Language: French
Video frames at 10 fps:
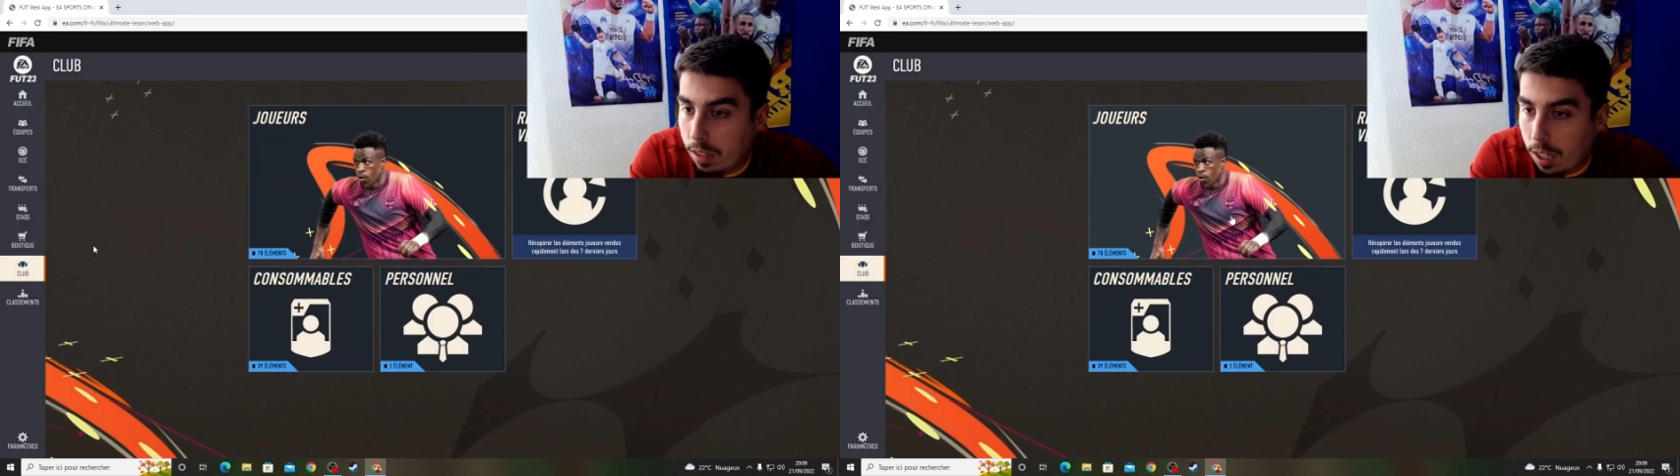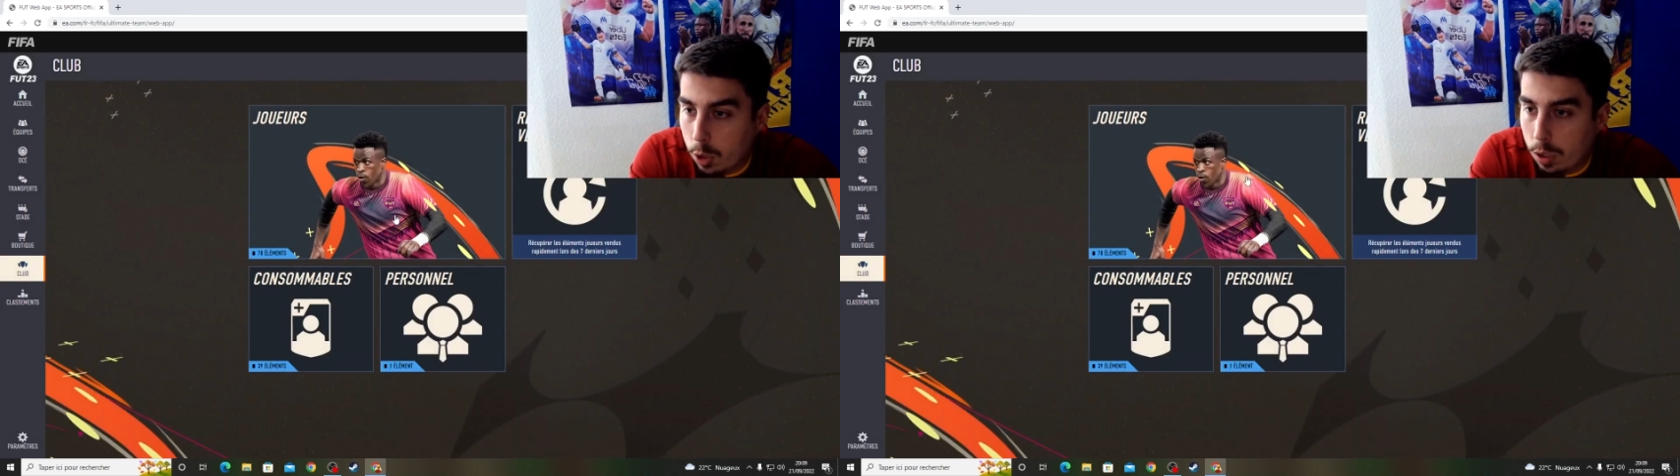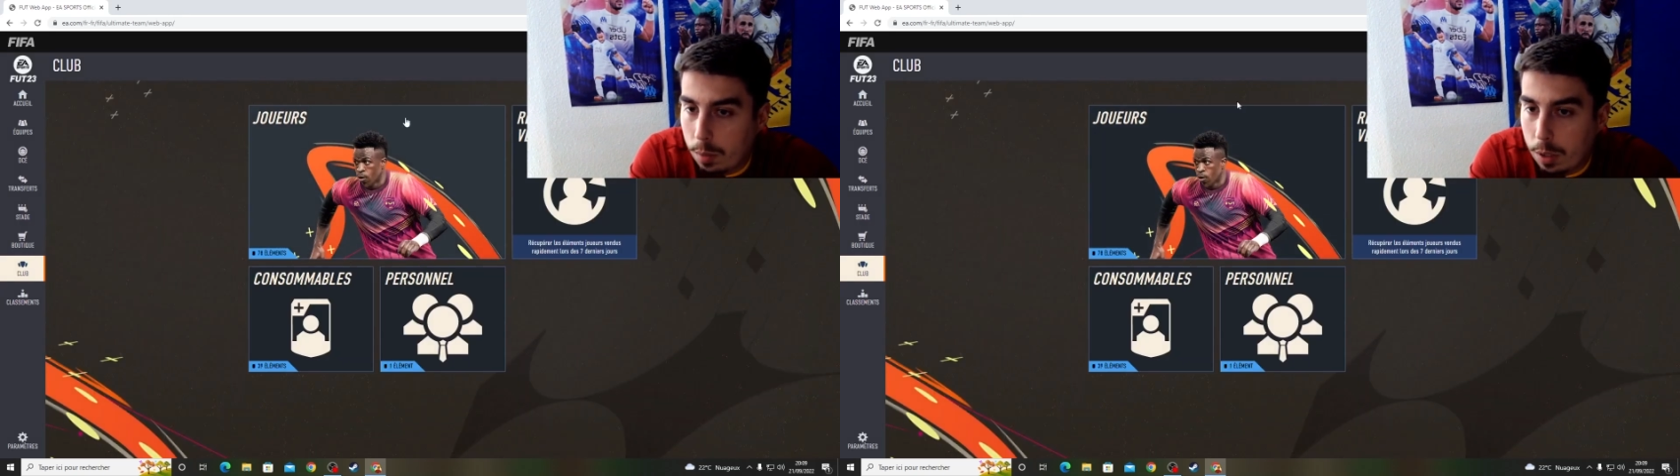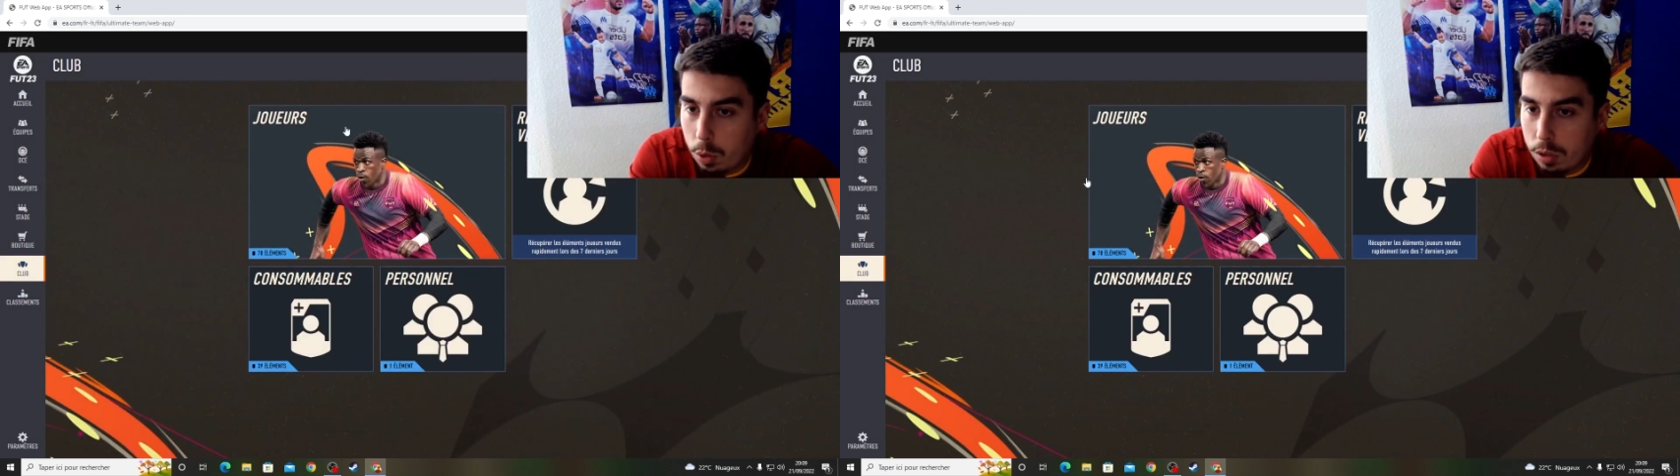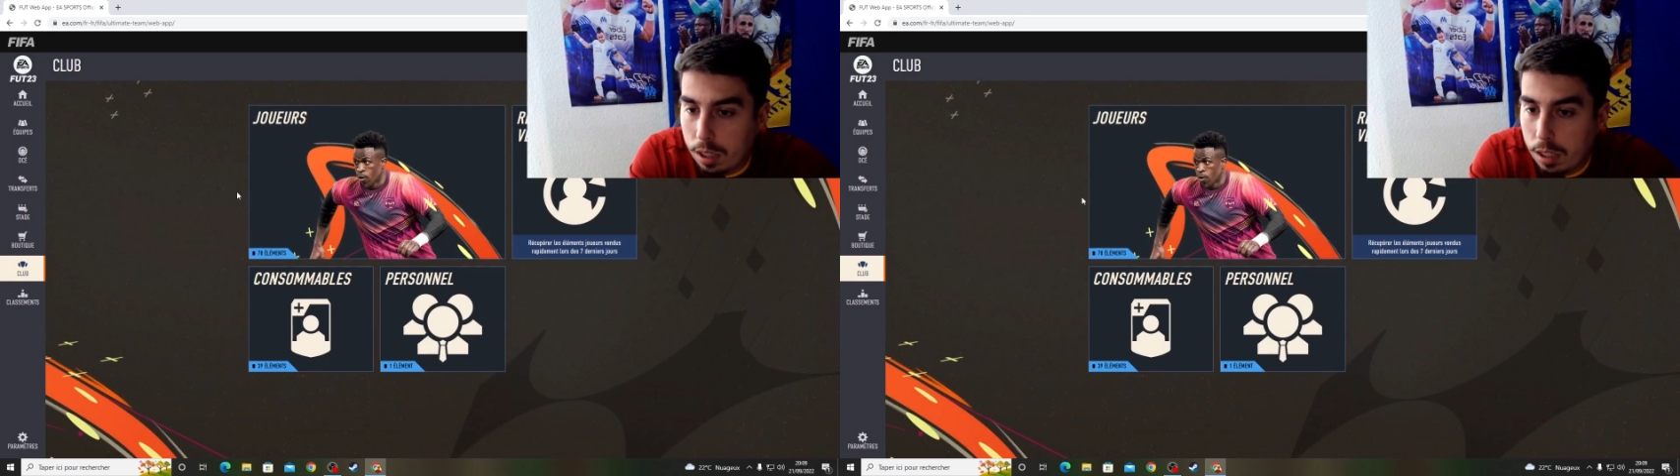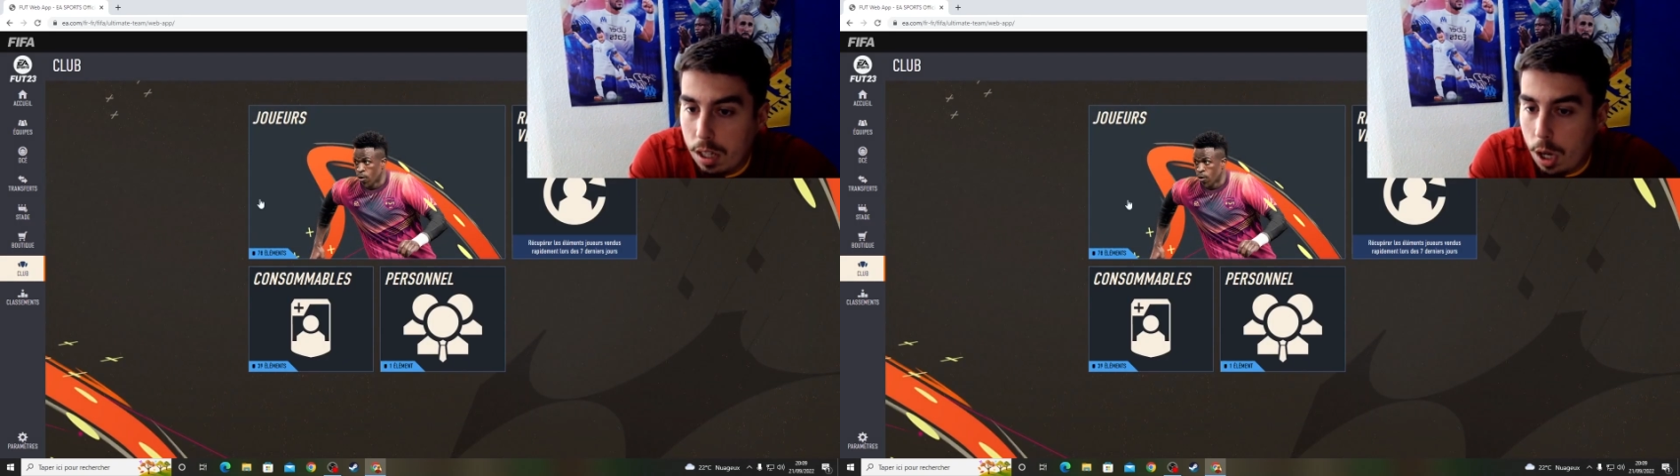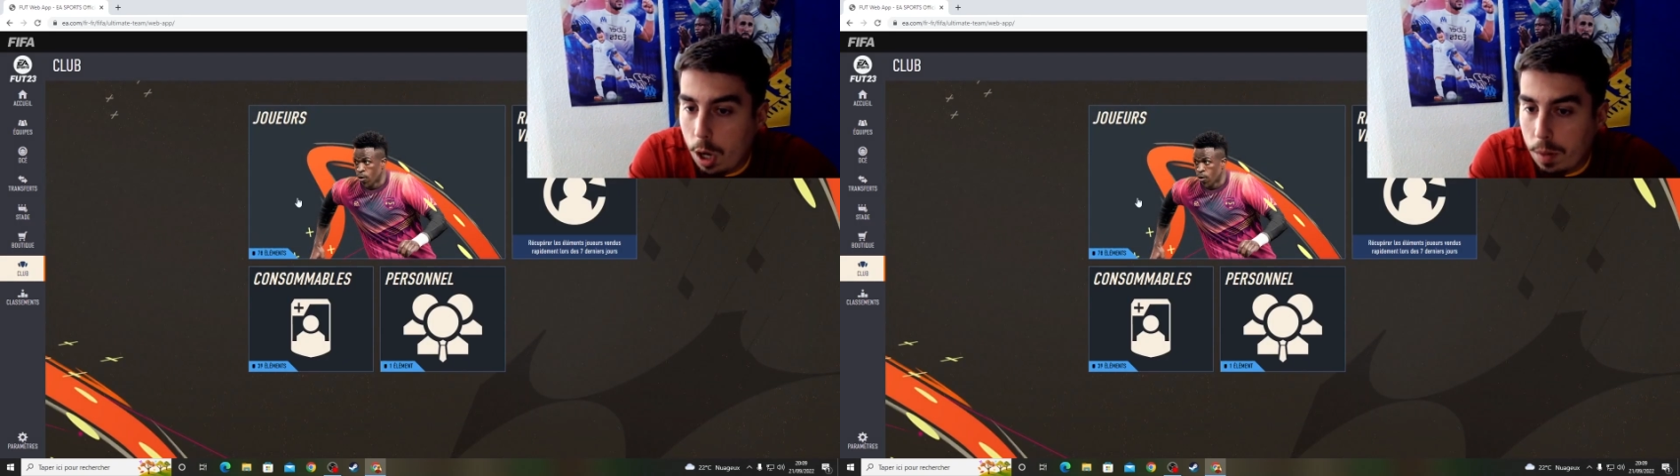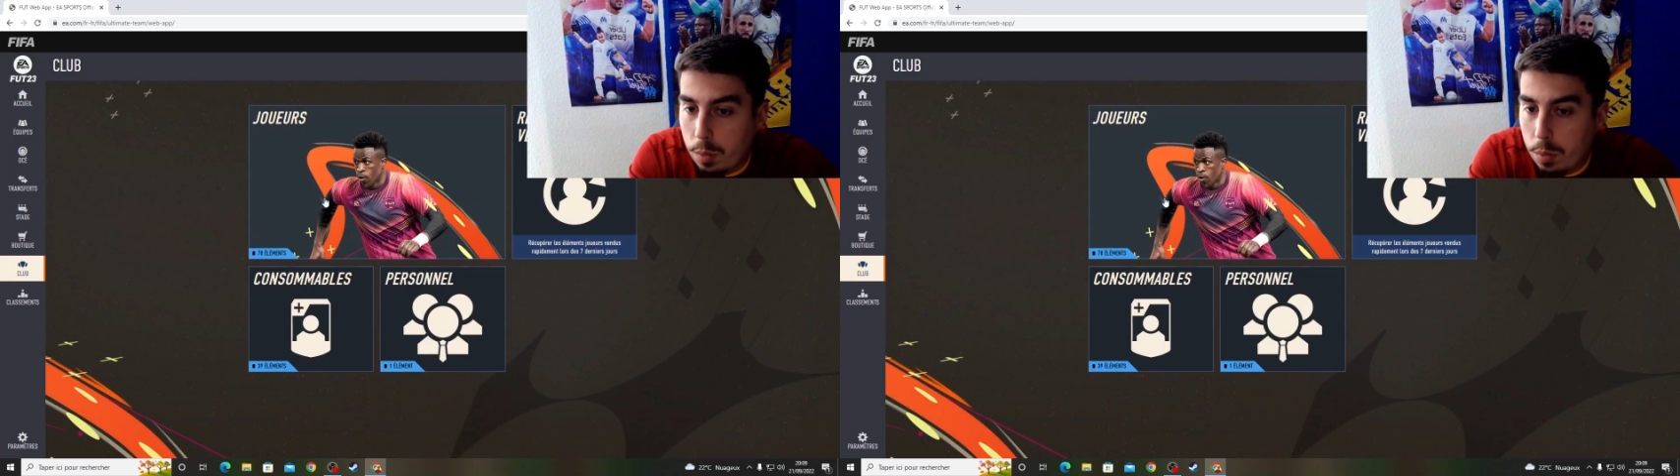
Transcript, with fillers: Voilà, je suis vraiment content. On va